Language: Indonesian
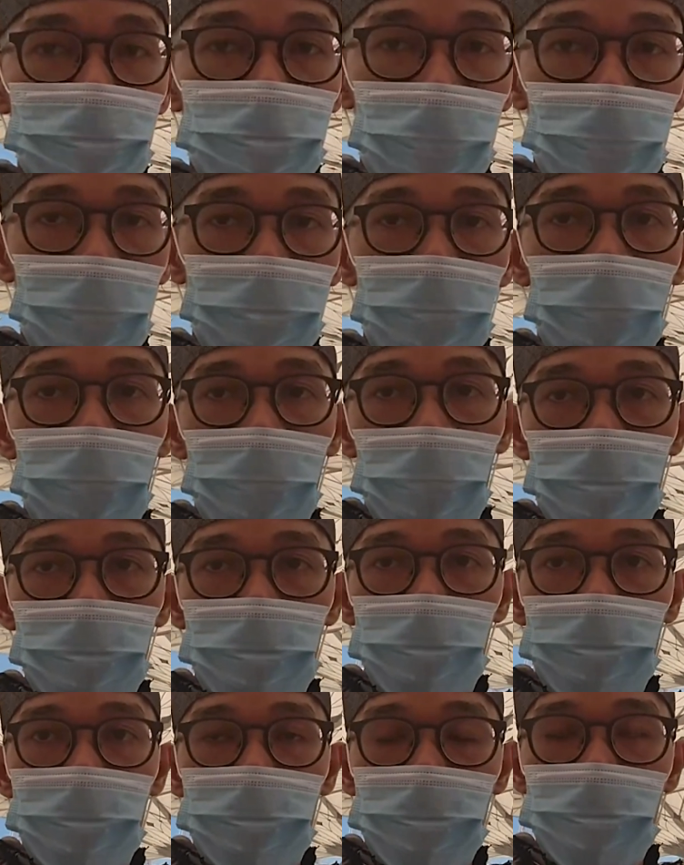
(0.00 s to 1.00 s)
malam-malam
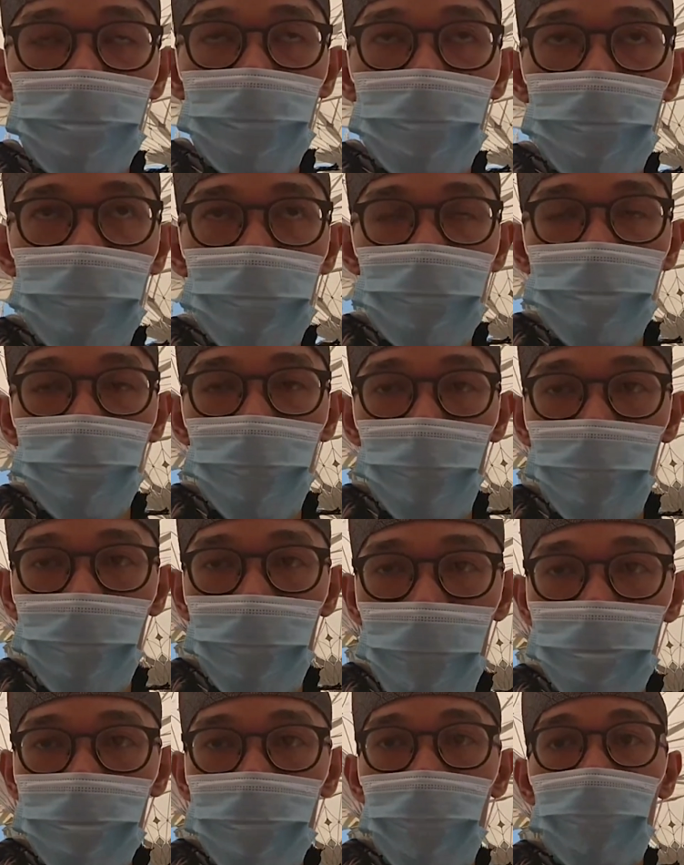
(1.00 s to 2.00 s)
uh, 10
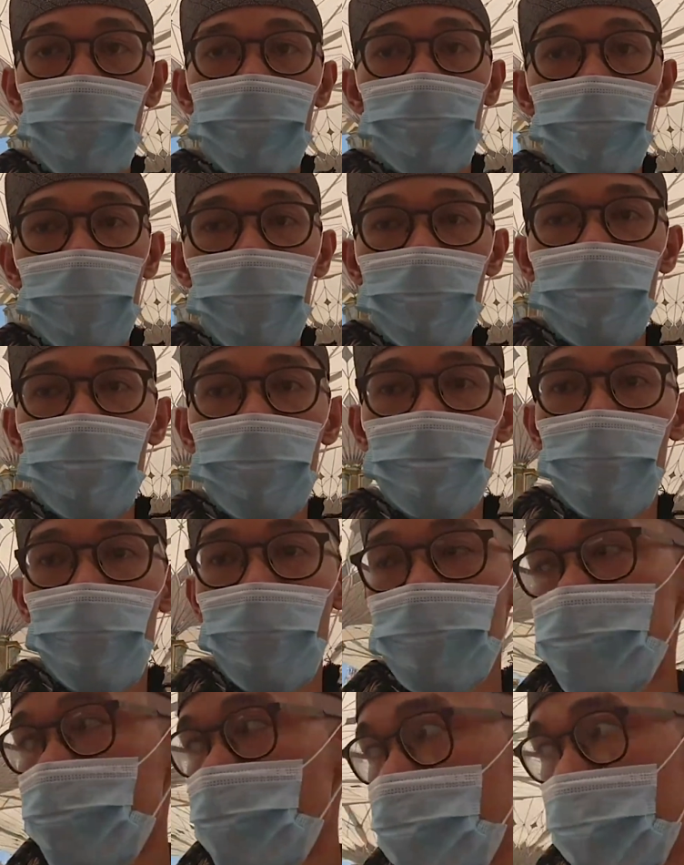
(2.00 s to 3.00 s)
malam terakhir di
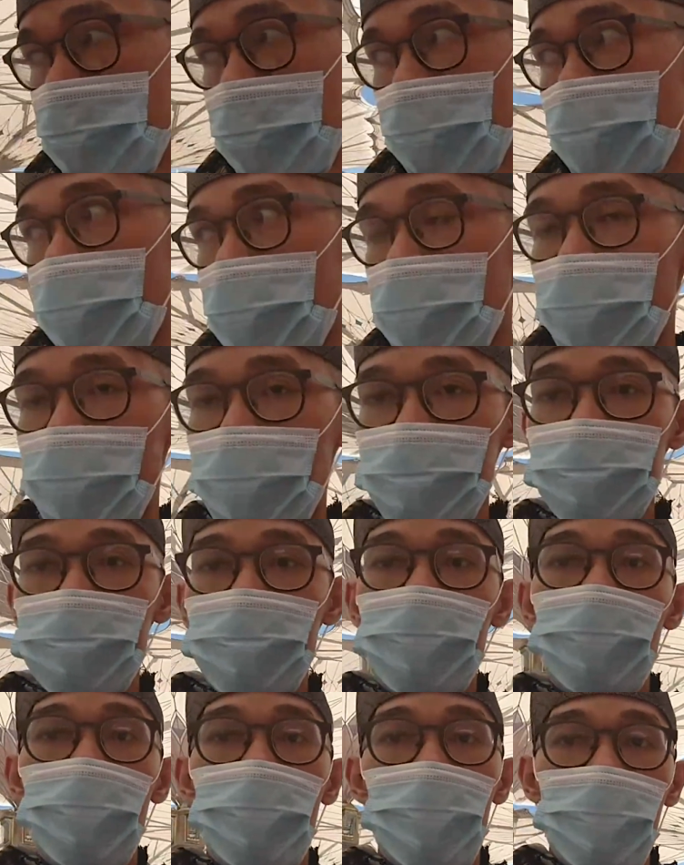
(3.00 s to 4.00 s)
bulan suci Ramadan
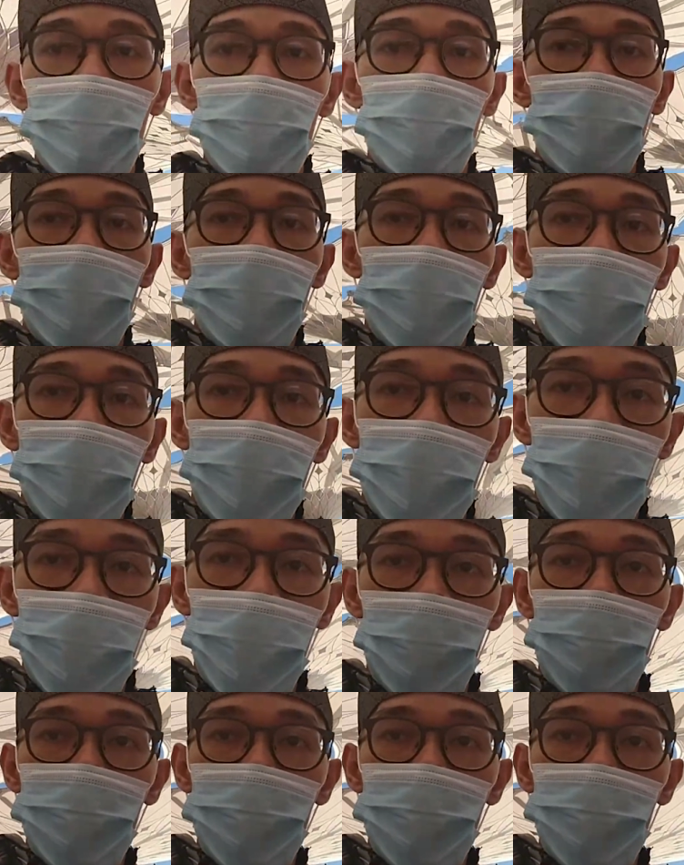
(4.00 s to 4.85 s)
uh,